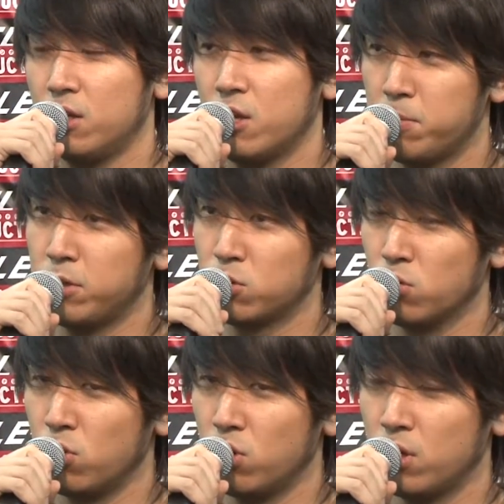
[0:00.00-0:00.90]
やっぱりそ
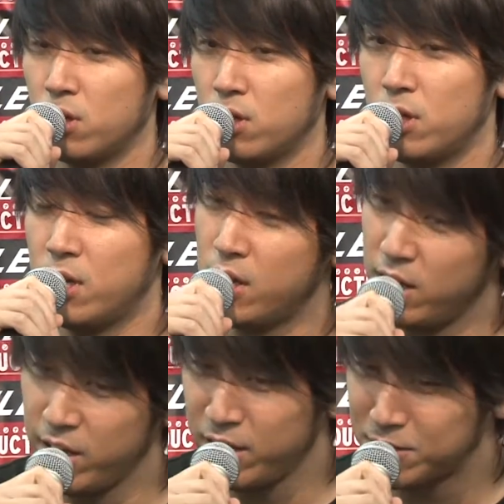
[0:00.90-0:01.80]
の
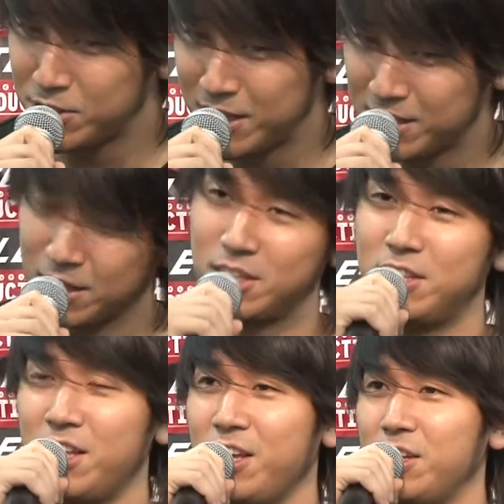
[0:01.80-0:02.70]
エースらしさっ
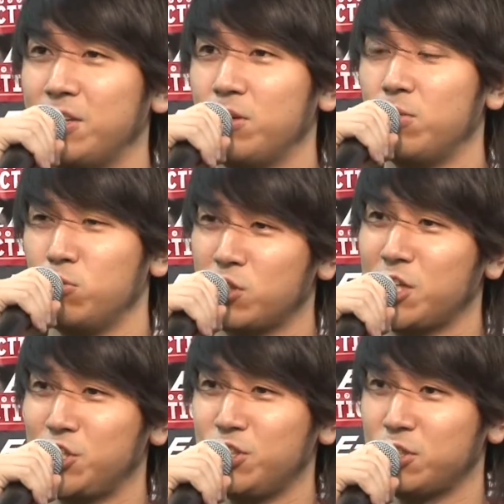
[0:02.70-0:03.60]
て難
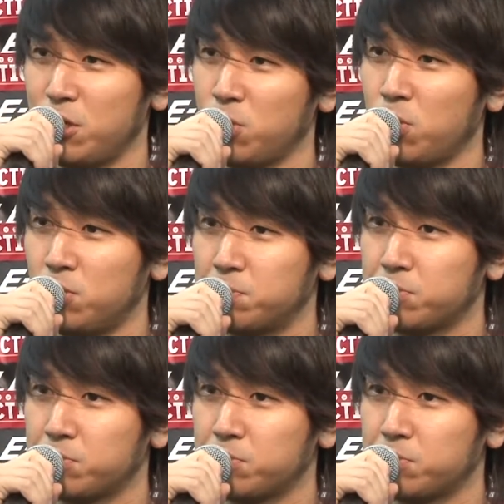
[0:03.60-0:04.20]
しいんですけど、